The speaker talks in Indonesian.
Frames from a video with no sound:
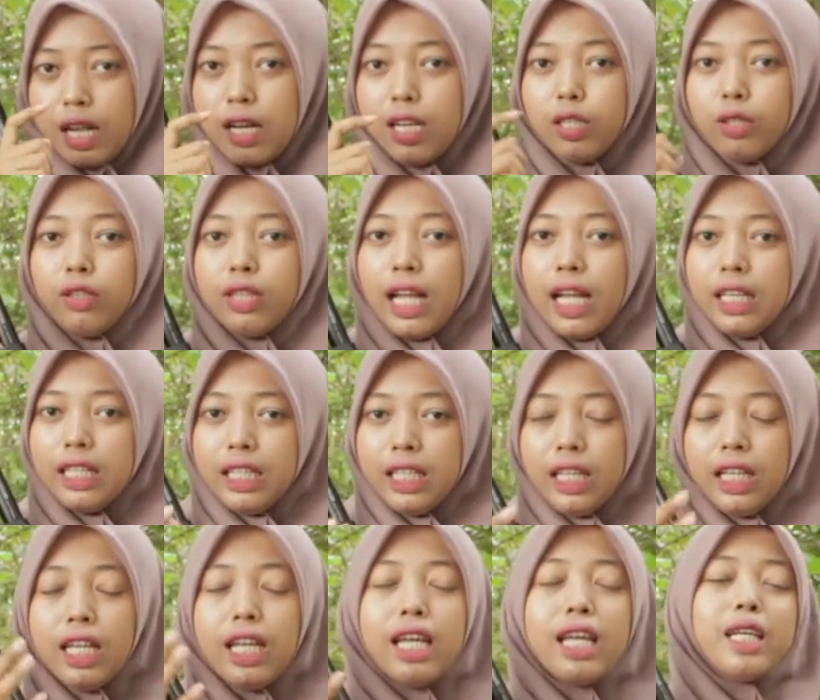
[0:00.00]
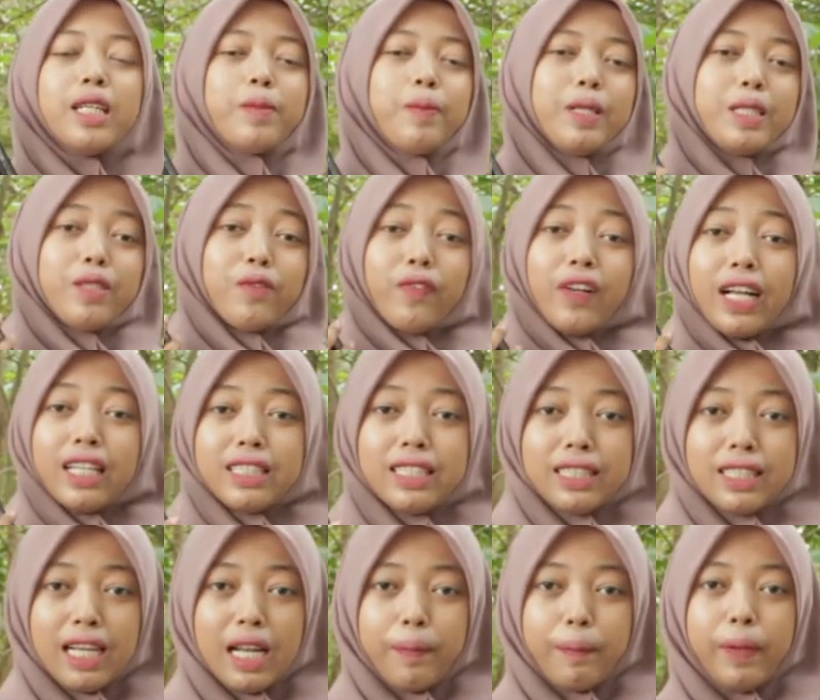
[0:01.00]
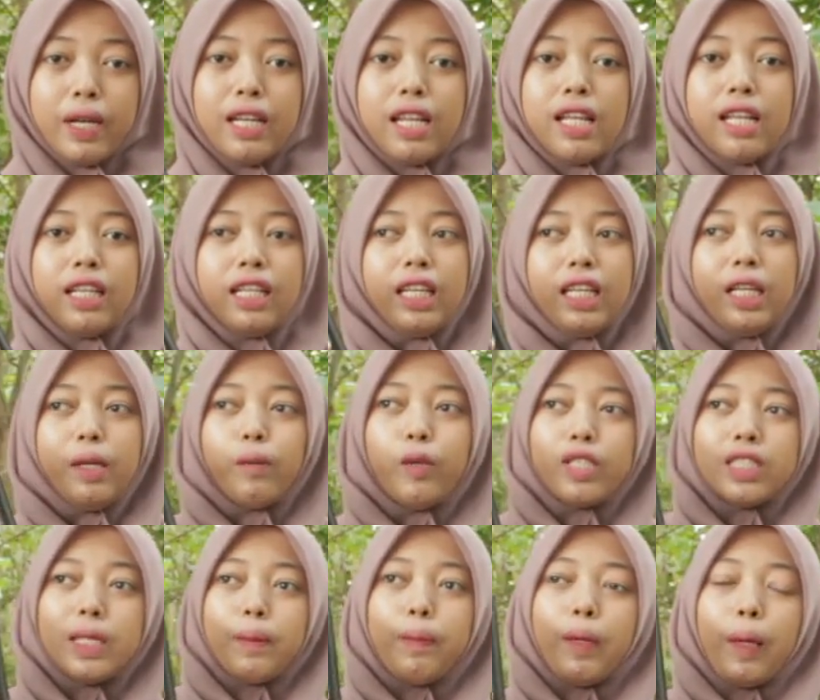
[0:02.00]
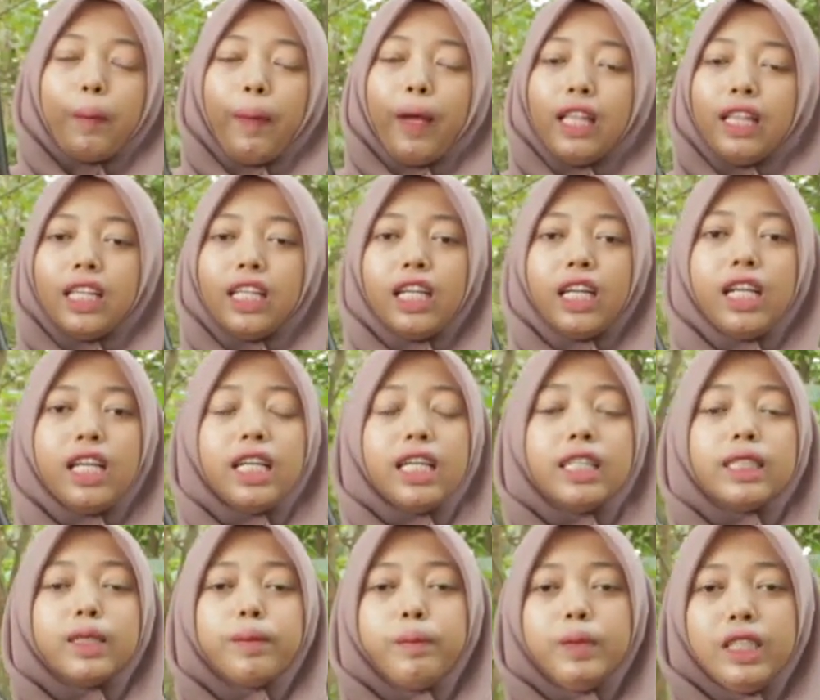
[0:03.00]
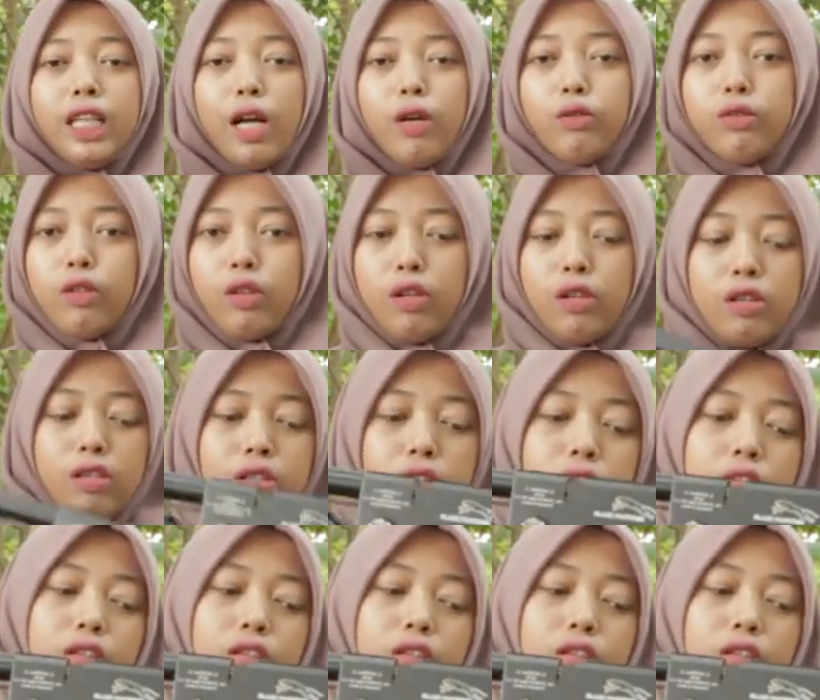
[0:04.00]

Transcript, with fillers: Dan itu tadi spesifikasi senapan dari bocah Black Panther semi auto